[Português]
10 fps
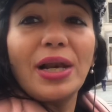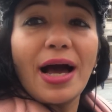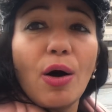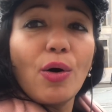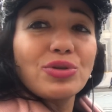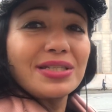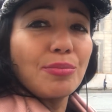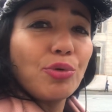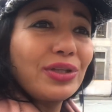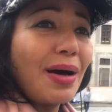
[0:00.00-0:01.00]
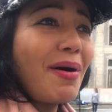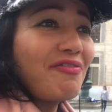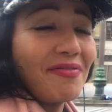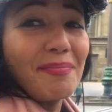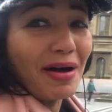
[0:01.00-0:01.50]
o leão é o símbolo da,
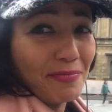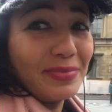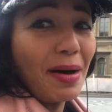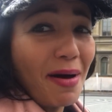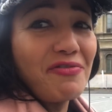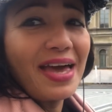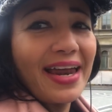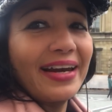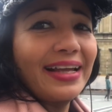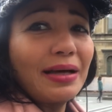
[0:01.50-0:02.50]
da Baviera, né?